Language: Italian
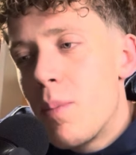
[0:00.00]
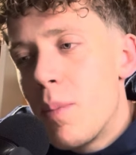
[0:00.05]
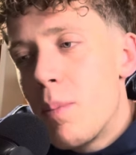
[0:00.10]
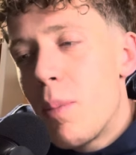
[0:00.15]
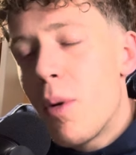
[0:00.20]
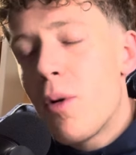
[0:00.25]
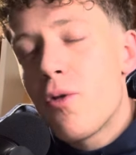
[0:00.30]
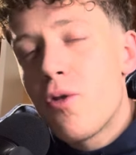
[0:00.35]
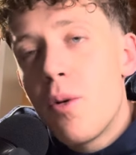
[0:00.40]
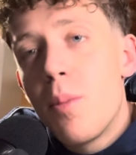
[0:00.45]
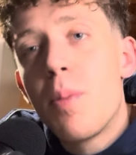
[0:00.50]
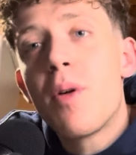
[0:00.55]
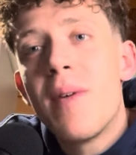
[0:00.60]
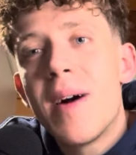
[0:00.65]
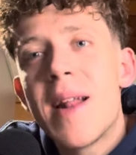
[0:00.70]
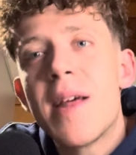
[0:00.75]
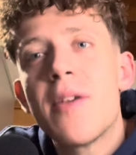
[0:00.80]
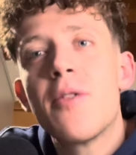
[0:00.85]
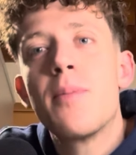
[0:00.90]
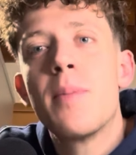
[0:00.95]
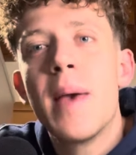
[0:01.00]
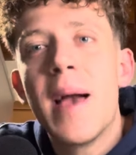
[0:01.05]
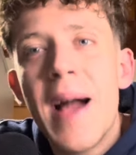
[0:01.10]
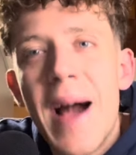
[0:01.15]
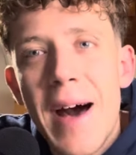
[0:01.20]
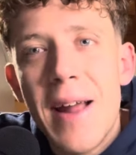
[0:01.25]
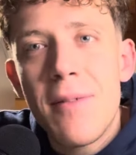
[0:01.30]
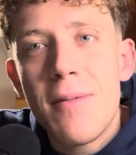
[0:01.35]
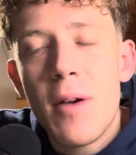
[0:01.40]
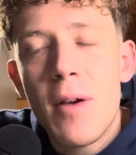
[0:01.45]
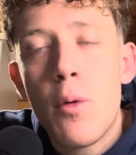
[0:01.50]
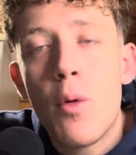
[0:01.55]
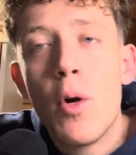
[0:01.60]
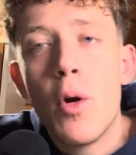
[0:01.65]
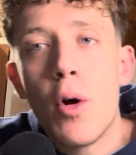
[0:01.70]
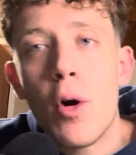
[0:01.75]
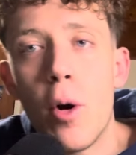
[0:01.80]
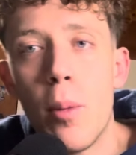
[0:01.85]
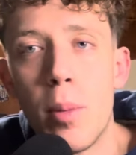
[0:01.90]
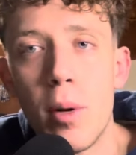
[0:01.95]
posso, provare a spiegarvi
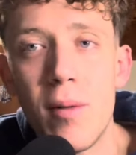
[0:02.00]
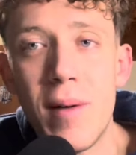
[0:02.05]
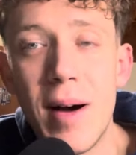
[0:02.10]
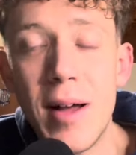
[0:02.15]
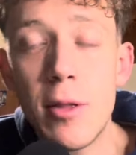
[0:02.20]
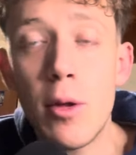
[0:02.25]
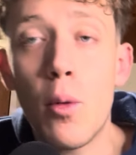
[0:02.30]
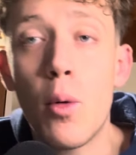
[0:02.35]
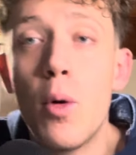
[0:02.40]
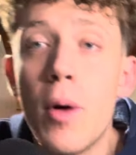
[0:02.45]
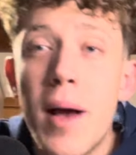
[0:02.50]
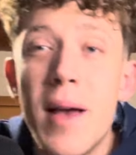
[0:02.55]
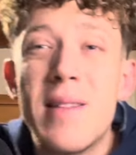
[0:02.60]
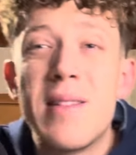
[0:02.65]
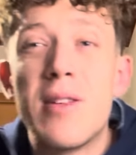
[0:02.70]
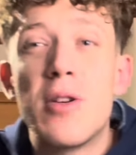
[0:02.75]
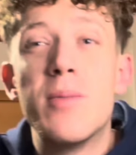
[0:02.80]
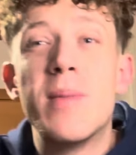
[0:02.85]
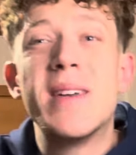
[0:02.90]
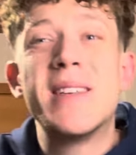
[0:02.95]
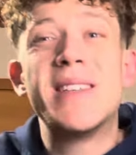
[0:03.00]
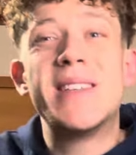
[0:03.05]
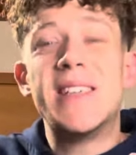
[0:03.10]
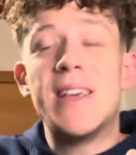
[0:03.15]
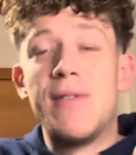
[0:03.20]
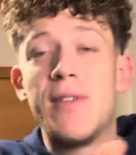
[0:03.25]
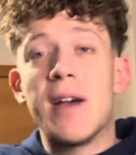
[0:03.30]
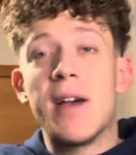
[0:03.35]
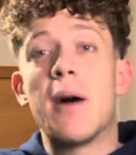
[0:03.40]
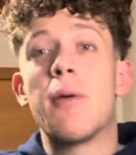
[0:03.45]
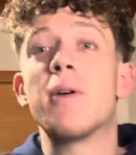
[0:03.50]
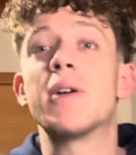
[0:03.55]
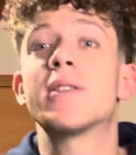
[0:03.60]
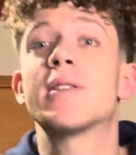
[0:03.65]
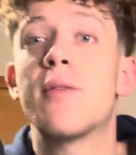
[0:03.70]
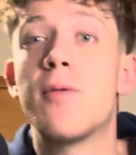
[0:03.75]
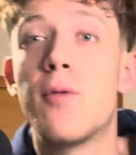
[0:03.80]
quello che ho provato e quello che secondo me significa questa